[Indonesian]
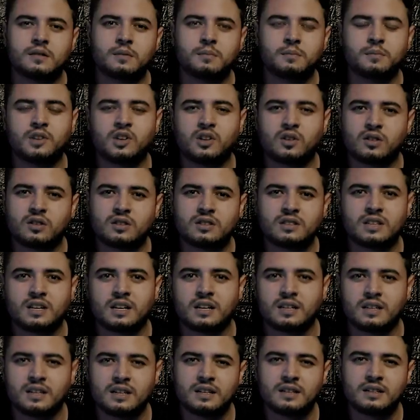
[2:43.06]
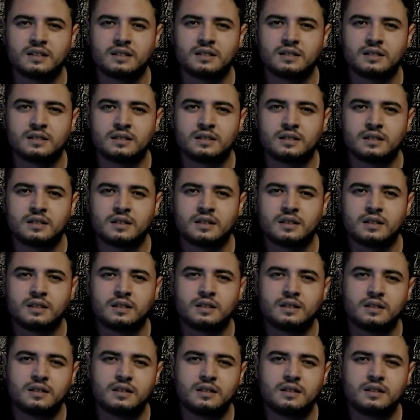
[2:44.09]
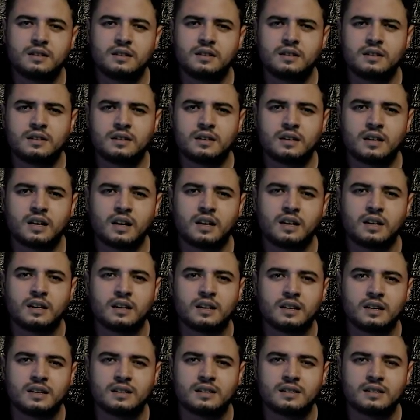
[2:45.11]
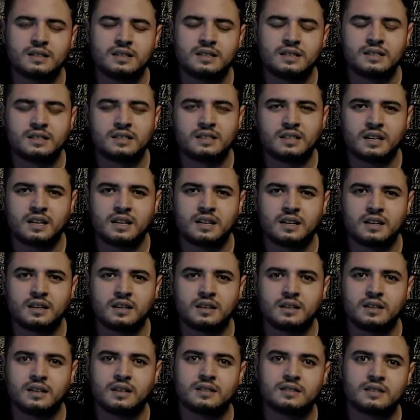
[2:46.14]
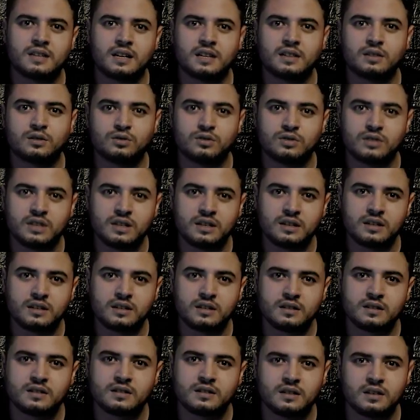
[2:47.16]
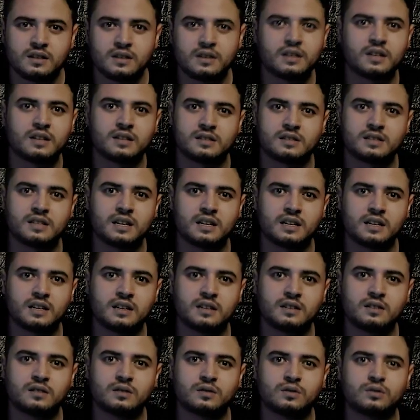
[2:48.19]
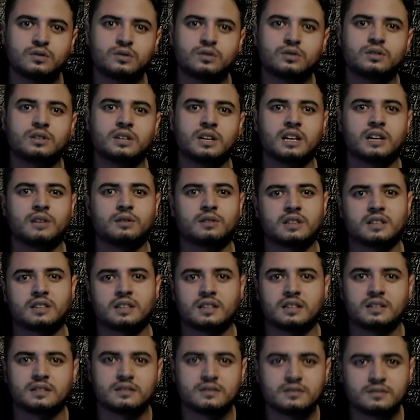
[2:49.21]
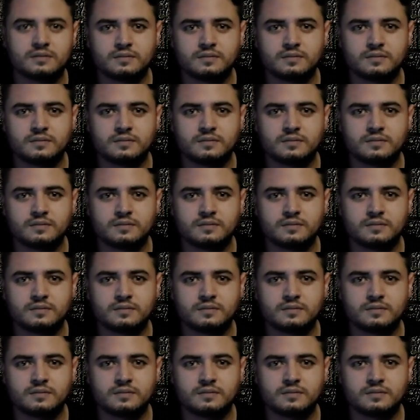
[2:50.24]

menurut saya Ini adalah kisah yang sangat unik dan sayang untuk dilewatkan.